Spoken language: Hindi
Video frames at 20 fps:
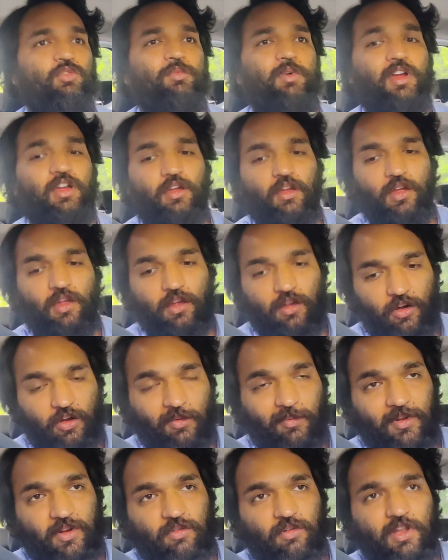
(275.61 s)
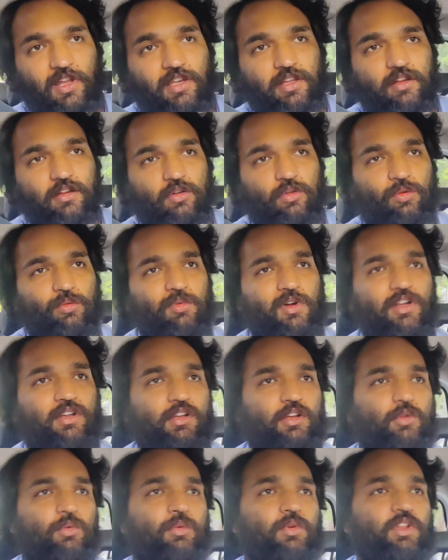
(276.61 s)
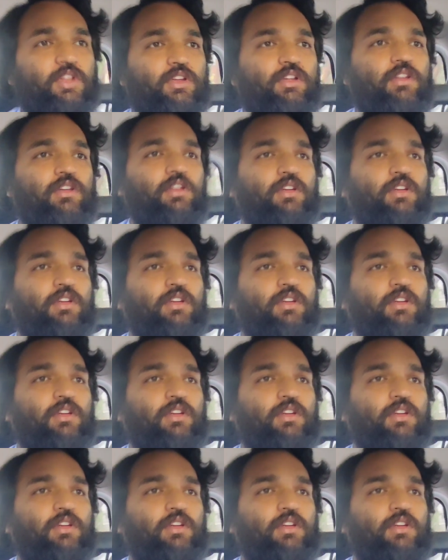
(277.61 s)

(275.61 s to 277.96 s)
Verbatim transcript: लूँ मैं और मैंने उठा ली करोल बाग की ड्यूटी